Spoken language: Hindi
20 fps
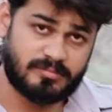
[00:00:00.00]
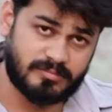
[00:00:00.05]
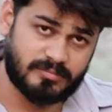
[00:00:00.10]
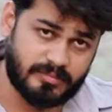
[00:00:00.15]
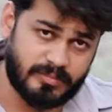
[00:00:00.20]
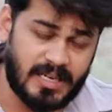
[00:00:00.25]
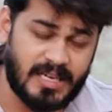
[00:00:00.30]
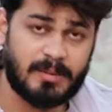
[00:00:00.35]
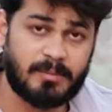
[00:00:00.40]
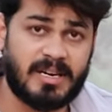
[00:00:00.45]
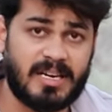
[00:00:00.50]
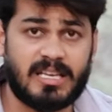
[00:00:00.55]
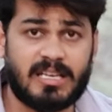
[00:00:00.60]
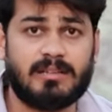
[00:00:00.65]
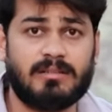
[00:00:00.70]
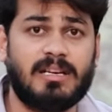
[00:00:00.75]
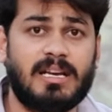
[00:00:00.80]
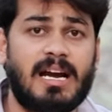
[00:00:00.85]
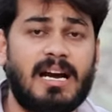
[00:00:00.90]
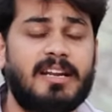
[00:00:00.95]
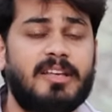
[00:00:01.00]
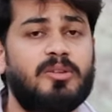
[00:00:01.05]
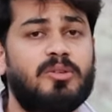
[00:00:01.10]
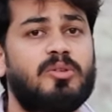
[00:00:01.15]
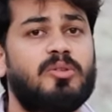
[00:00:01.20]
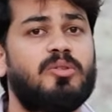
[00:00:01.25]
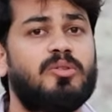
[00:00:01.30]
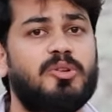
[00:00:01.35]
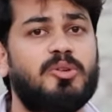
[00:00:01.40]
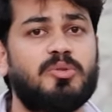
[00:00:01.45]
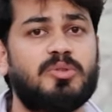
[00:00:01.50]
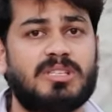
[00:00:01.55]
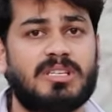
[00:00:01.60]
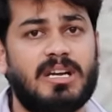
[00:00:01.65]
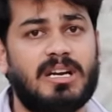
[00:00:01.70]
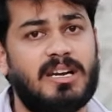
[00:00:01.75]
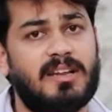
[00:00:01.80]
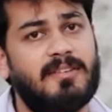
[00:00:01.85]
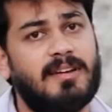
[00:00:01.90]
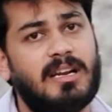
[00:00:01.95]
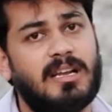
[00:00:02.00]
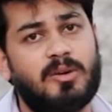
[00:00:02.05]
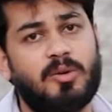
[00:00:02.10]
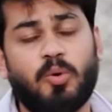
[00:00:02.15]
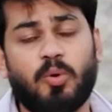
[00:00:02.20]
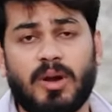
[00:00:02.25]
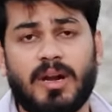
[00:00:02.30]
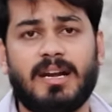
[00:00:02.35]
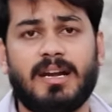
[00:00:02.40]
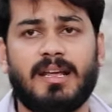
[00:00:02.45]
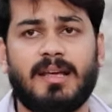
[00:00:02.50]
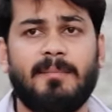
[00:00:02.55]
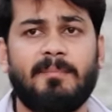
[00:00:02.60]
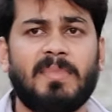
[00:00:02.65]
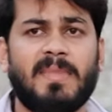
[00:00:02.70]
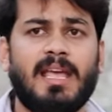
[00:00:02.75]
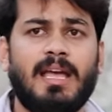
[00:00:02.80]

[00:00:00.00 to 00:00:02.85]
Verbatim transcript: बड़े बड़े गाड़ियों को यूज़ करने वाला कूलेंट है